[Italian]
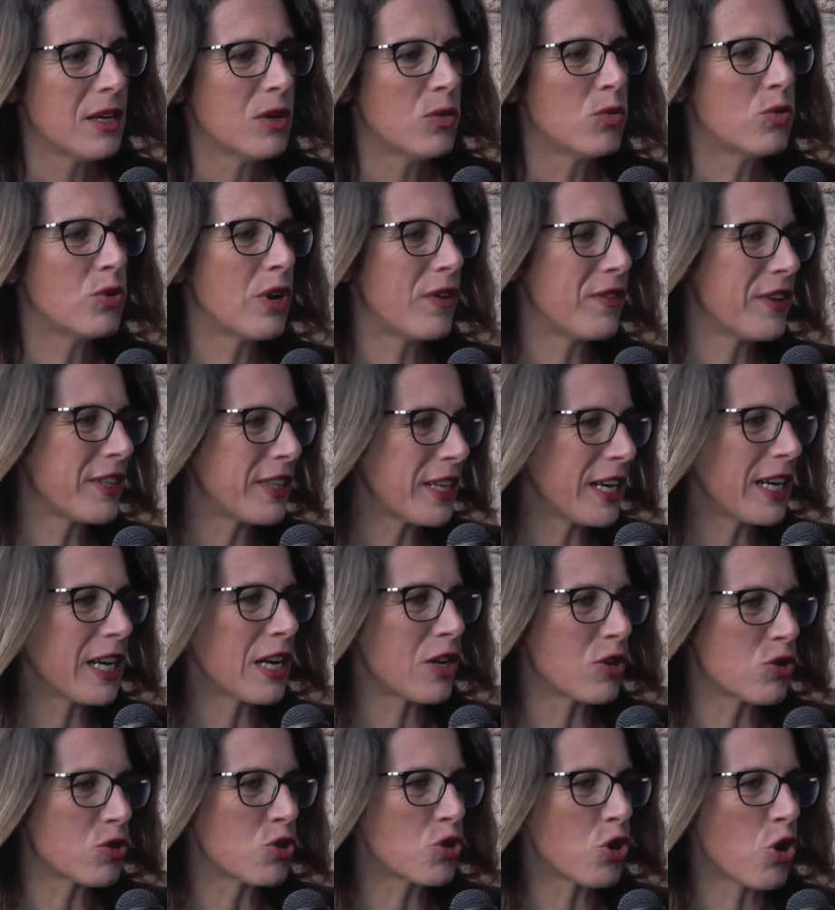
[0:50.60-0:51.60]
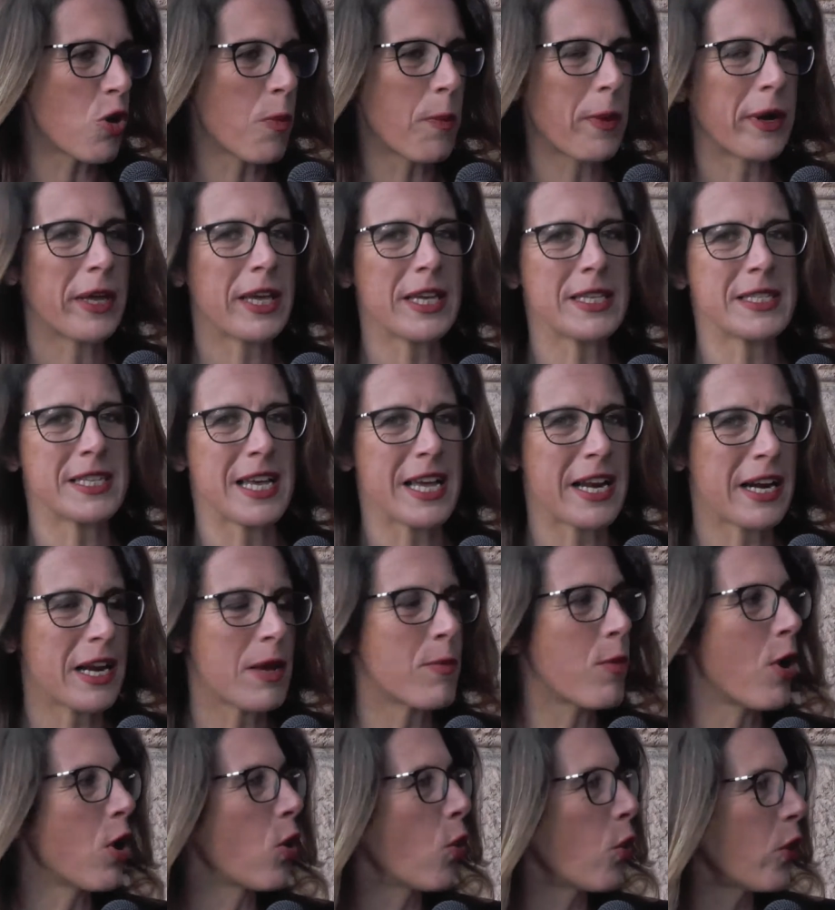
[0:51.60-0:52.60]
una vetrina non solo perché
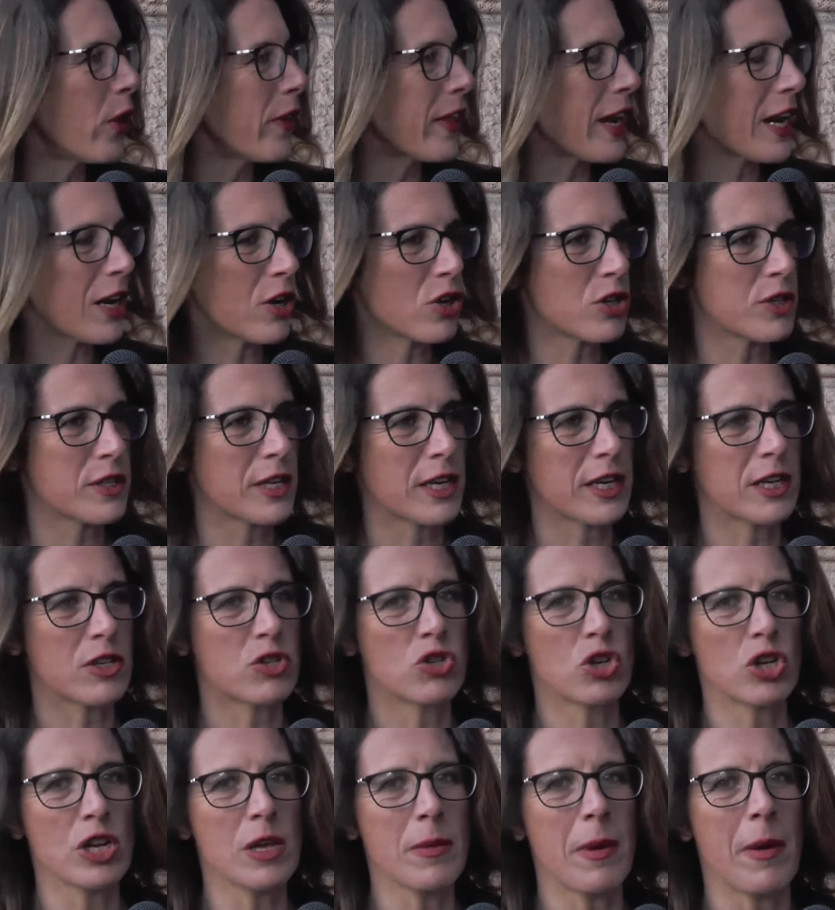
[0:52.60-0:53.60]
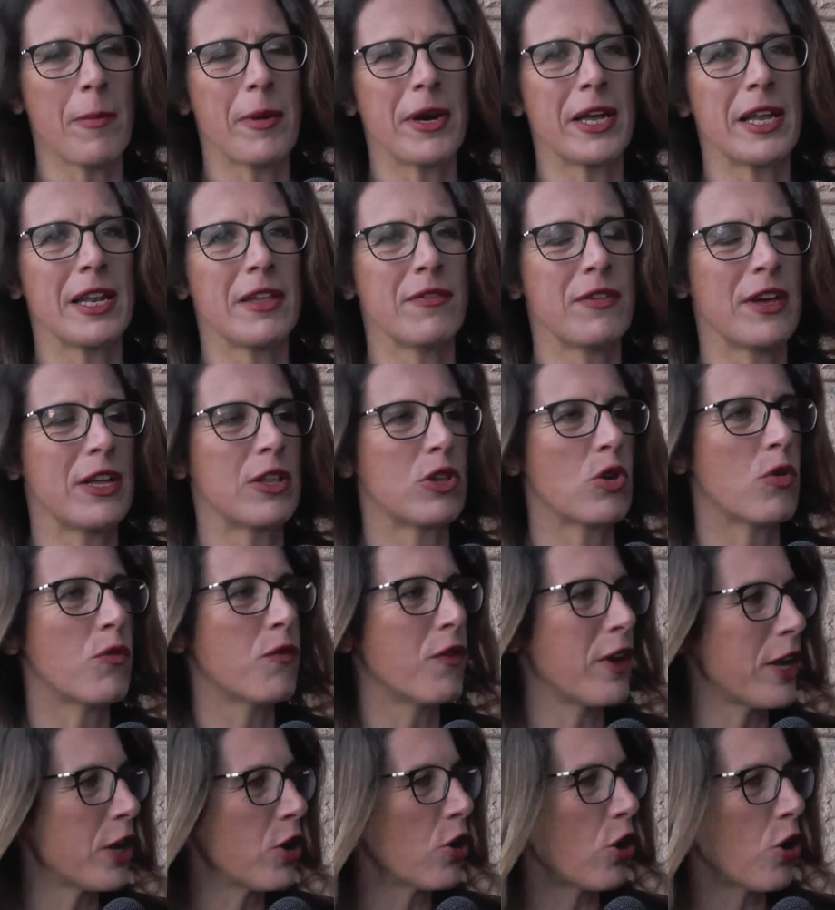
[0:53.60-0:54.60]
Sanremo è qui nella nostra regione ma perché diventa
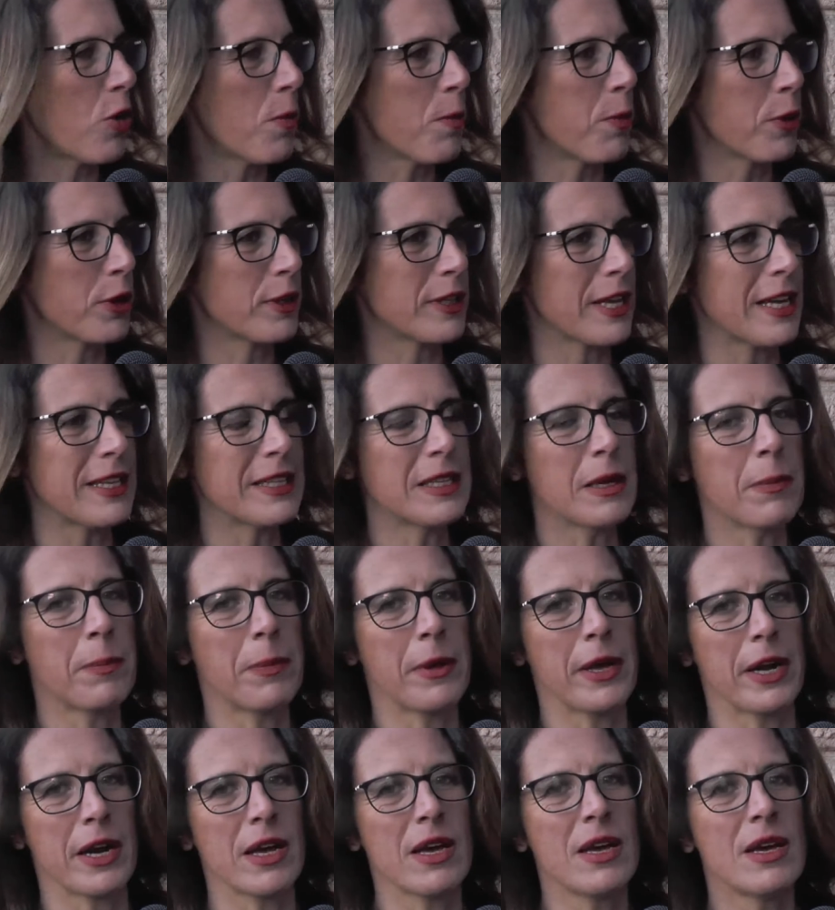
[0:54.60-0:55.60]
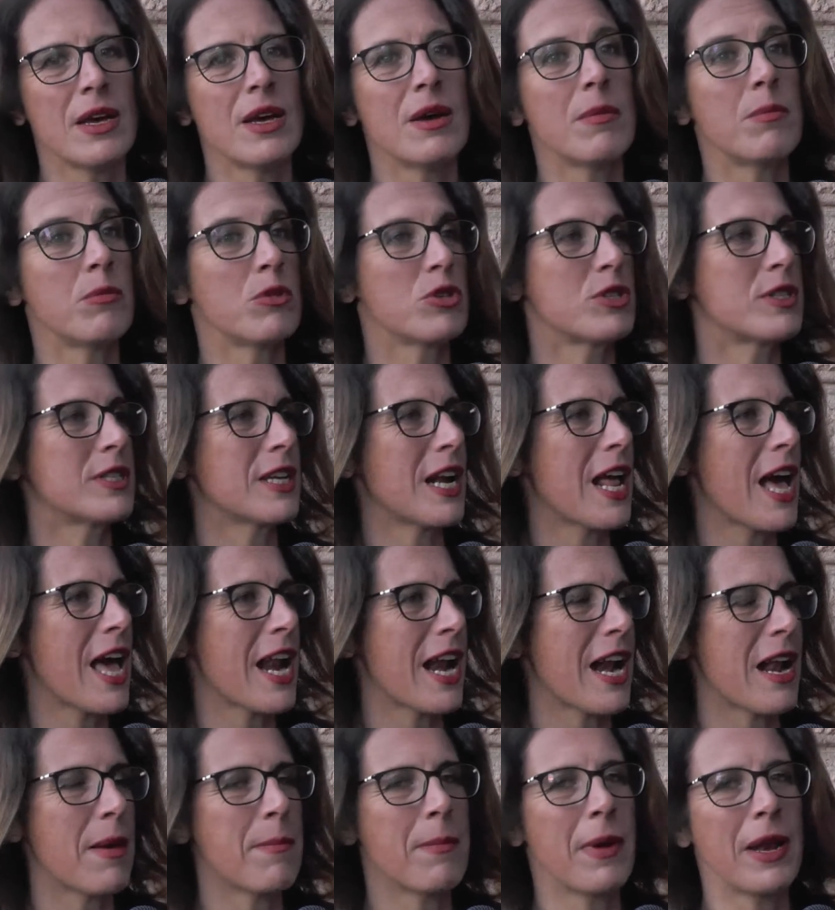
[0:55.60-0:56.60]
un veicolo importante per
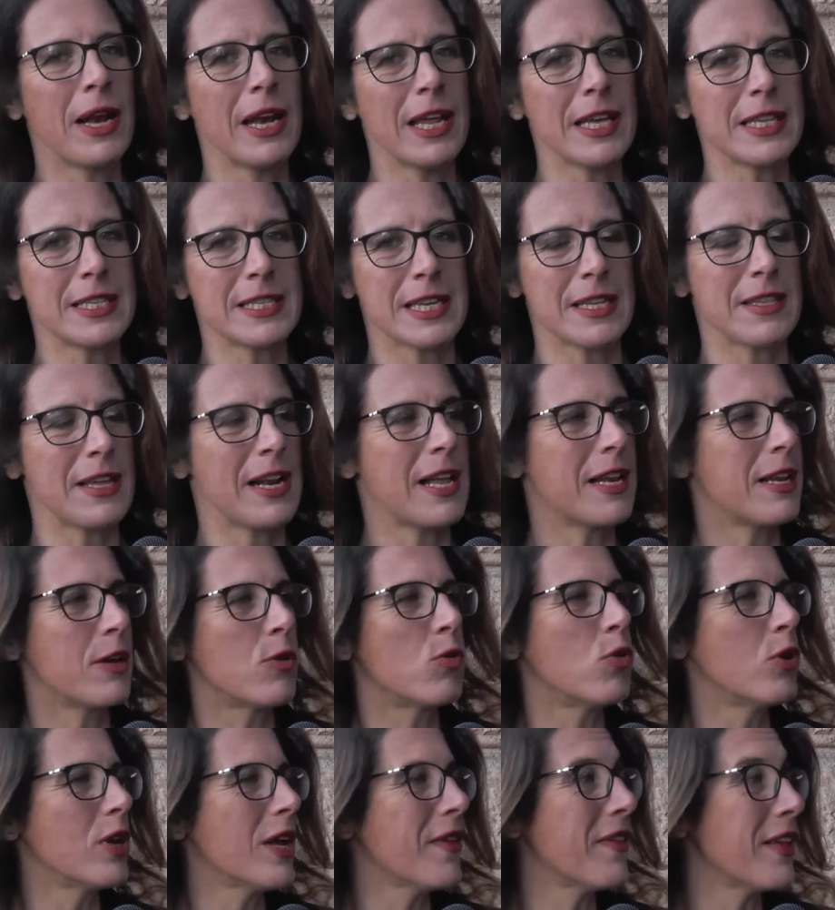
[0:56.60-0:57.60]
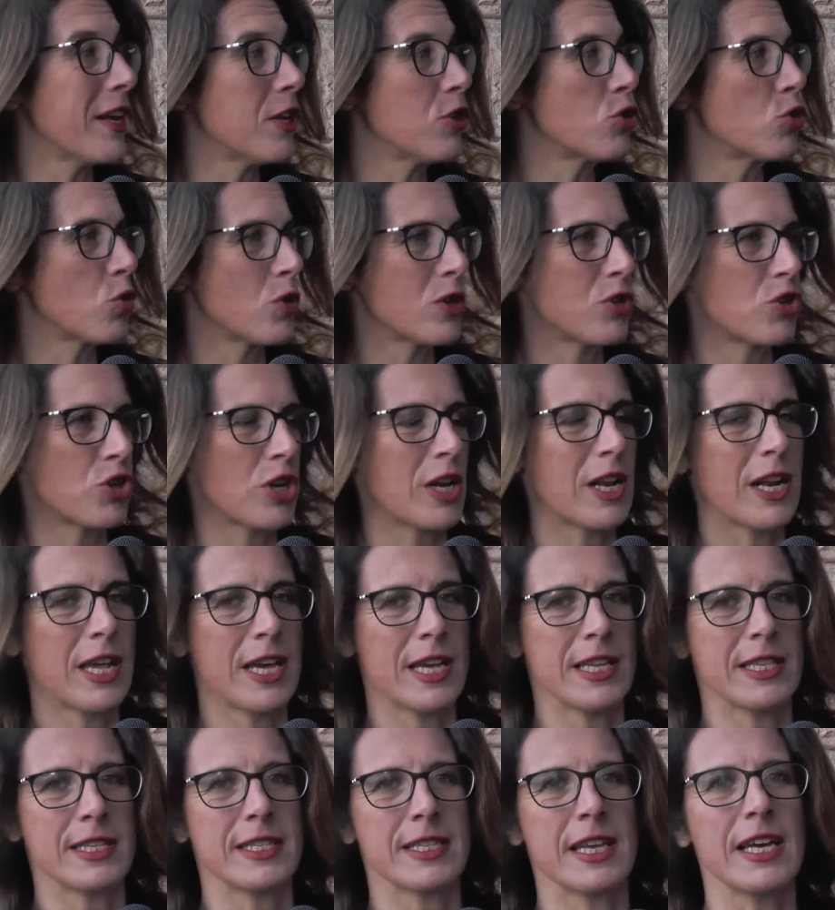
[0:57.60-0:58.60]
mostrare la bellezza della Liguria nelle sue
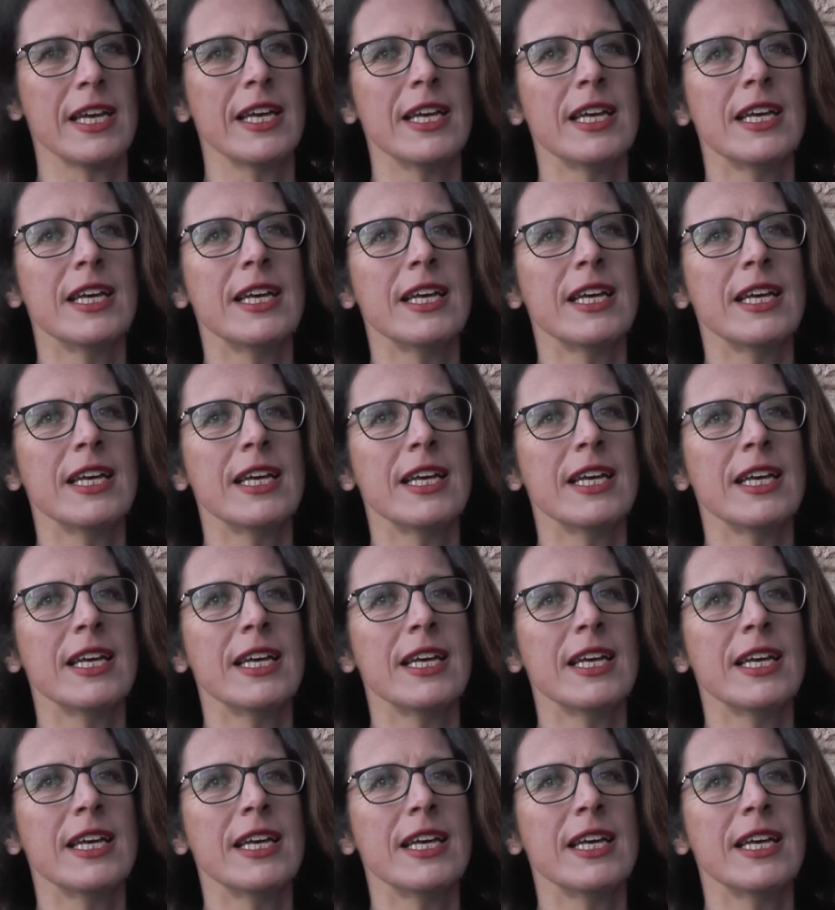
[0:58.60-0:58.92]
eccellenze